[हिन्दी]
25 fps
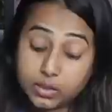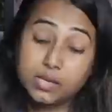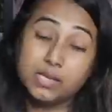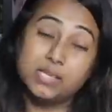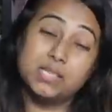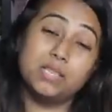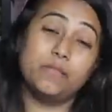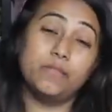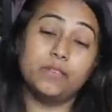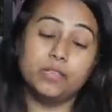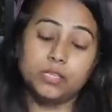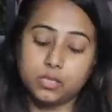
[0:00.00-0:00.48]
इसी
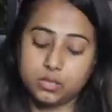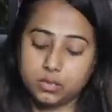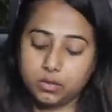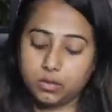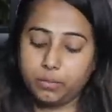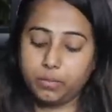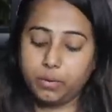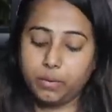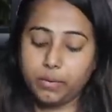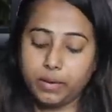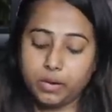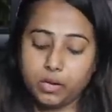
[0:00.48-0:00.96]
वजह से
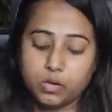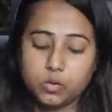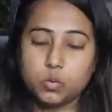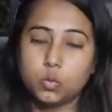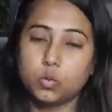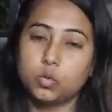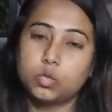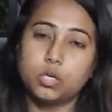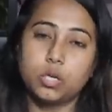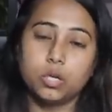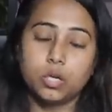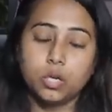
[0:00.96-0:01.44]
भी मैंने
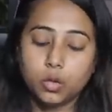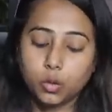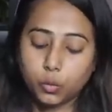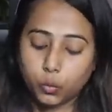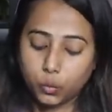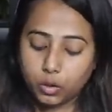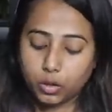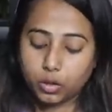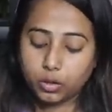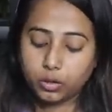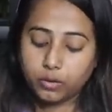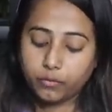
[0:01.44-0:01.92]
सोचा कि क्यों
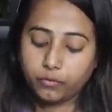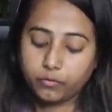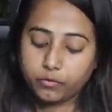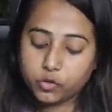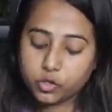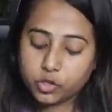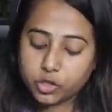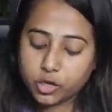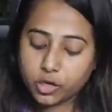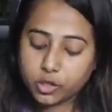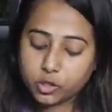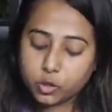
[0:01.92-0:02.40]
ना ये फ़िश
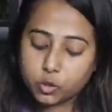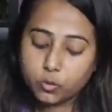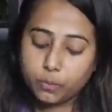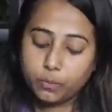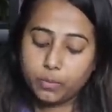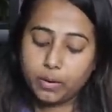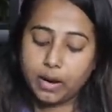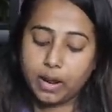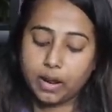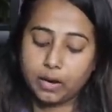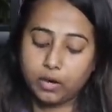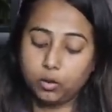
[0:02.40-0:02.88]
केक सूप
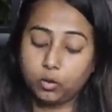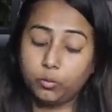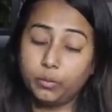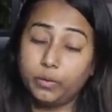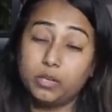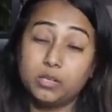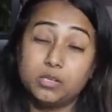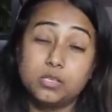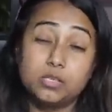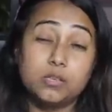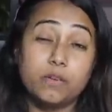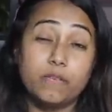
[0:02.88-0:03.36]
बना लेते बिकॉज
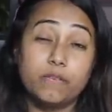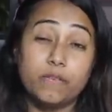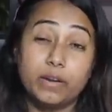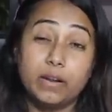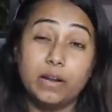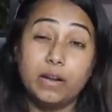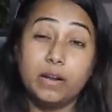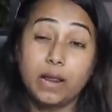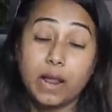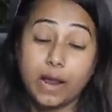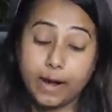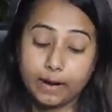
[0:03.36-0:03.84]
इट्स अ वेरी
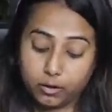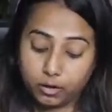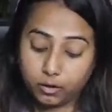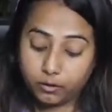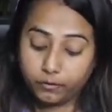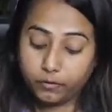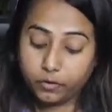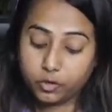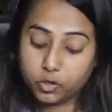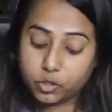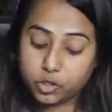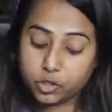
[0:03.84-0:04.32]
लाइटर
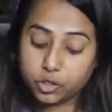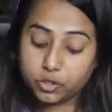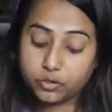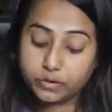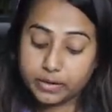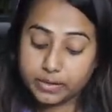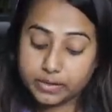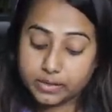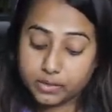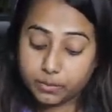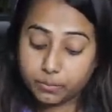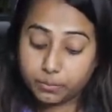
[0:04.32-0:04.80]
वर्जन
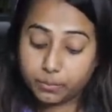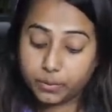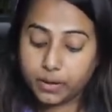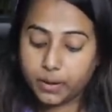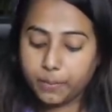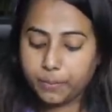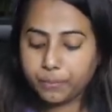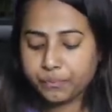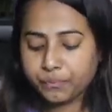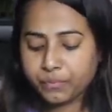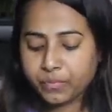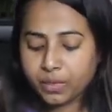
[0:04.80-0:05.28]
रेसिपी
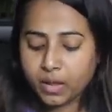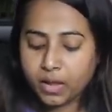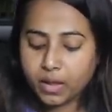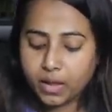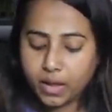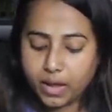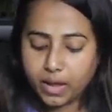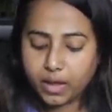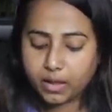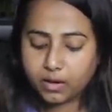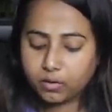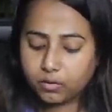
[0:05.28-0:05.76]

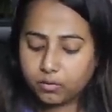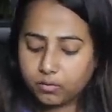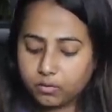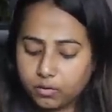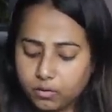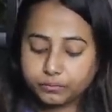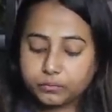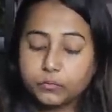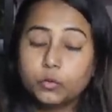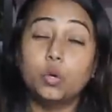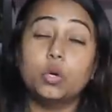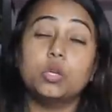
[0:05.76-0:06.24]
एंड यू नो
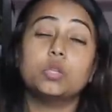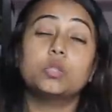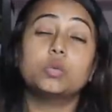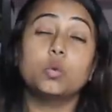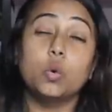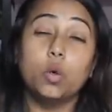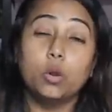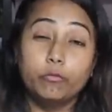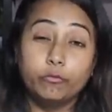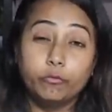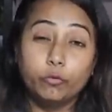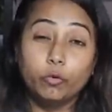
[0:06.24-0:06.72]
थोड़ा
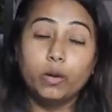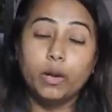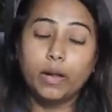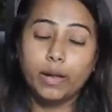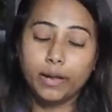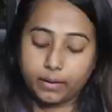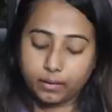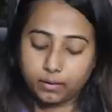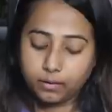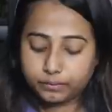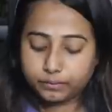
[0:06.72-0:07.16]
सोलफुल है